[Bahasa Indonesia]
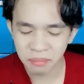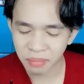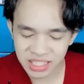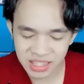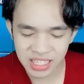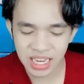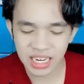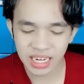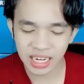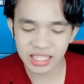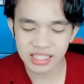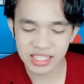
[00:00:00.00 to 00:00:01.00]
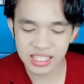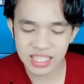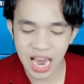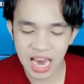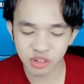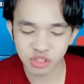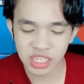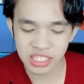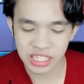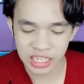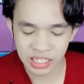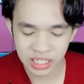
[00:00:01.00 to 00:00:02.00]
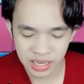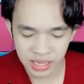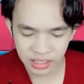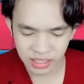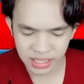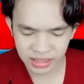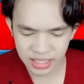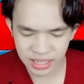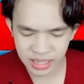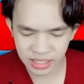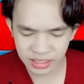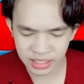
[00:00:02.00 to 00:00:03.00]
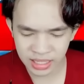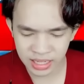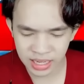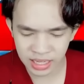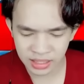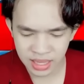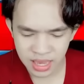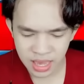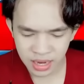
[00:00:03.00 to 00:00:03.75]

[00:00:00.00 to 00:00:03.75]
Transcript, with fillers: Pastinya keren sih seharusnya sih. Kita lihat kita lihat